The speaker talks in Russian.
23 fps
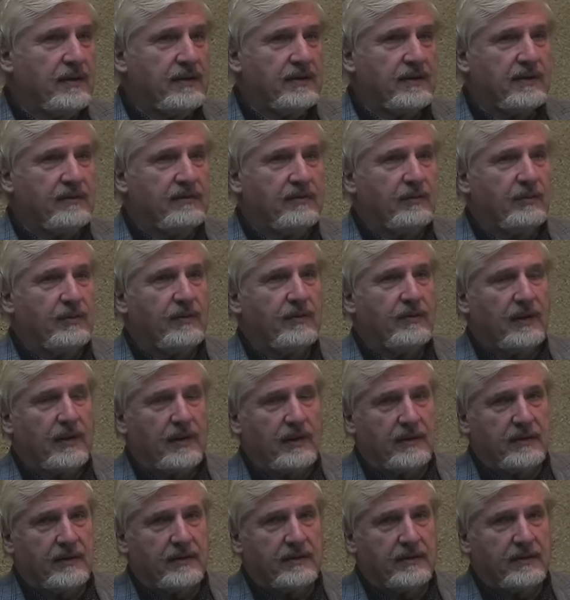Если вы
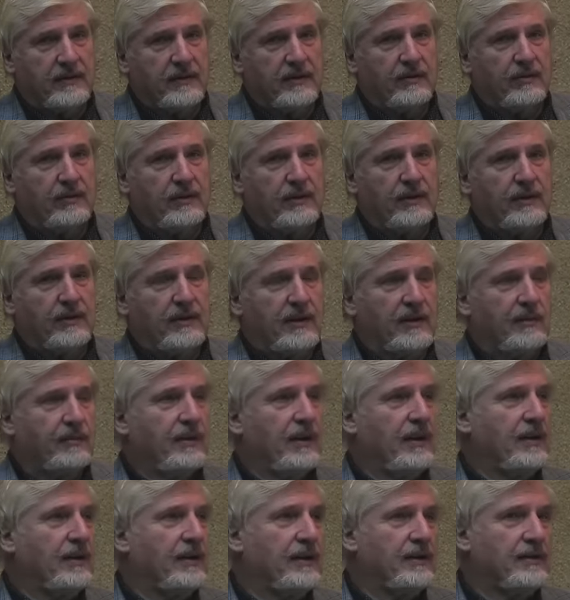бывали на Цейлоне, там
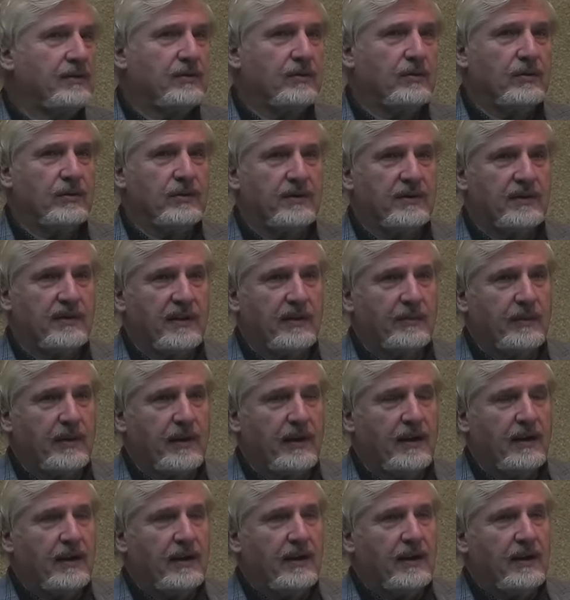как раз то же самое.
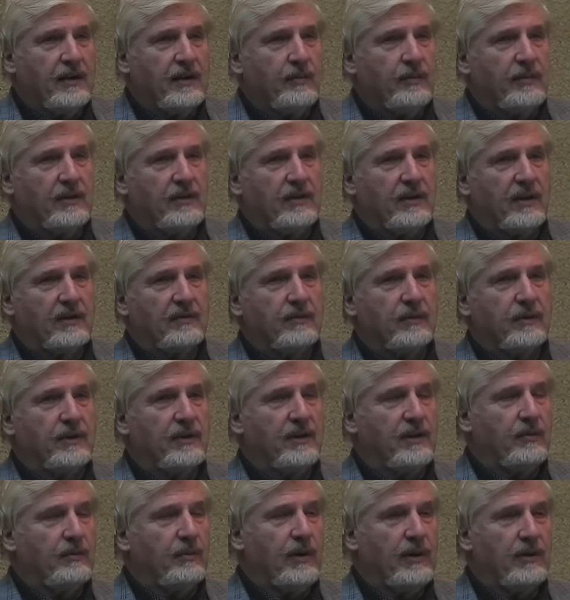
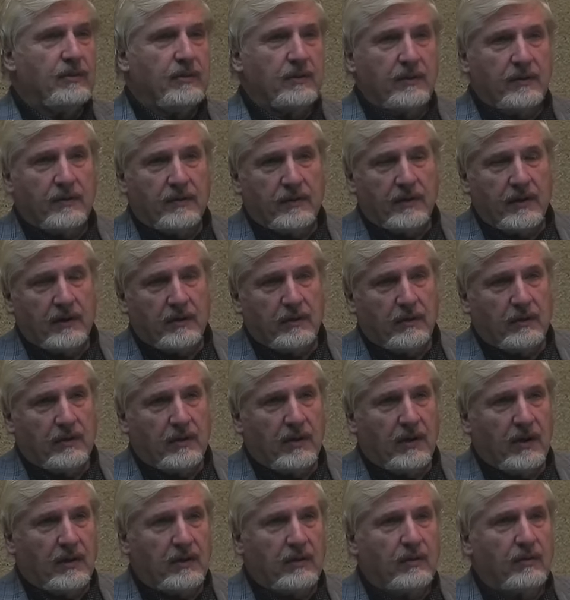Мелководные болота, в
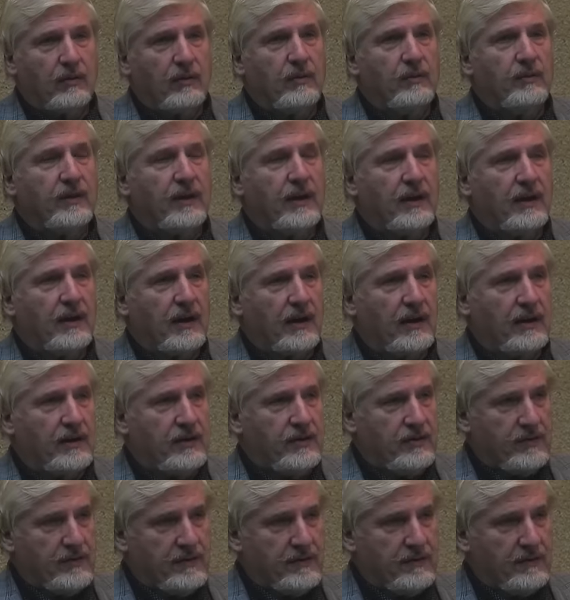которых огромное
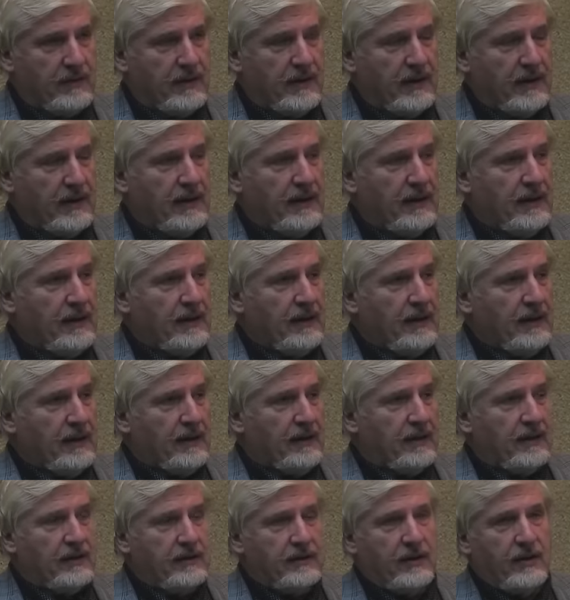количество
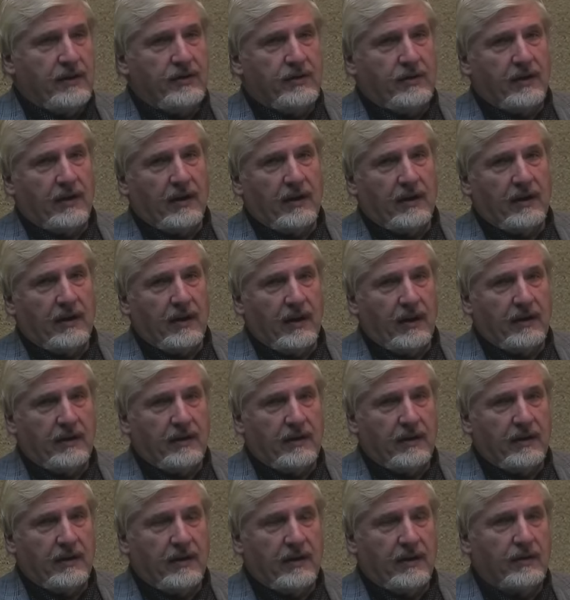различной
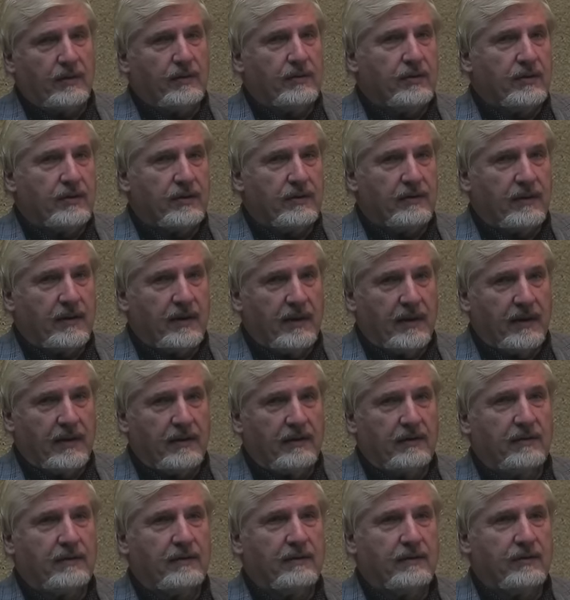органики, короче говоря,
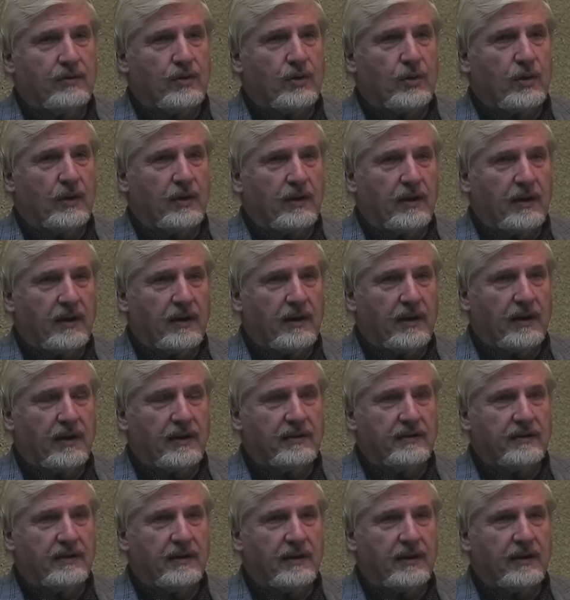черная и
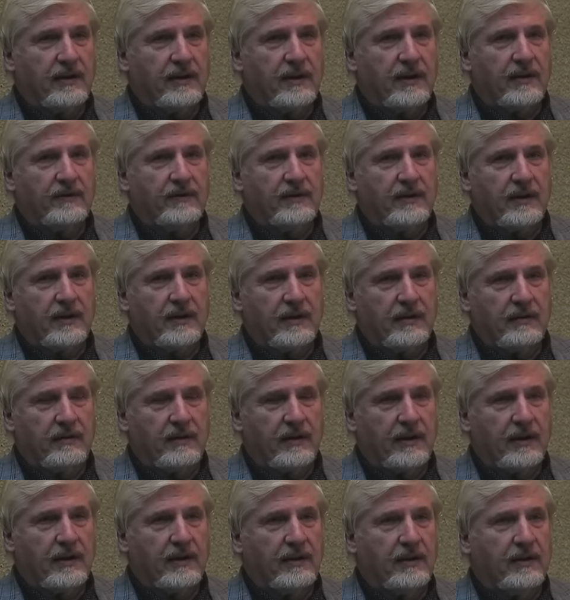красная икра всяких
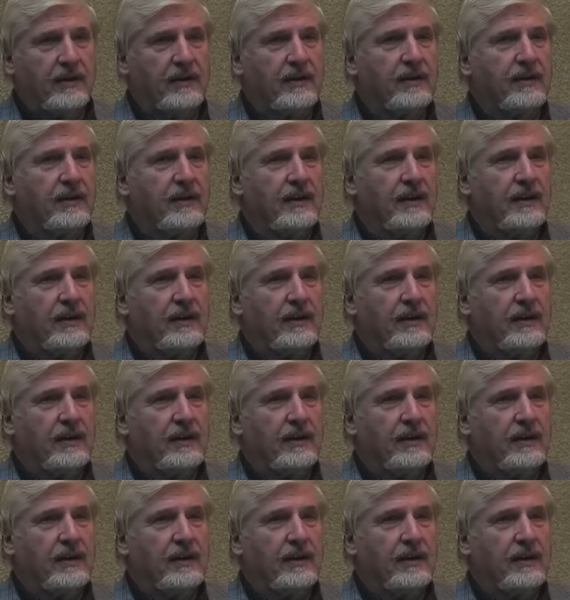вариантах.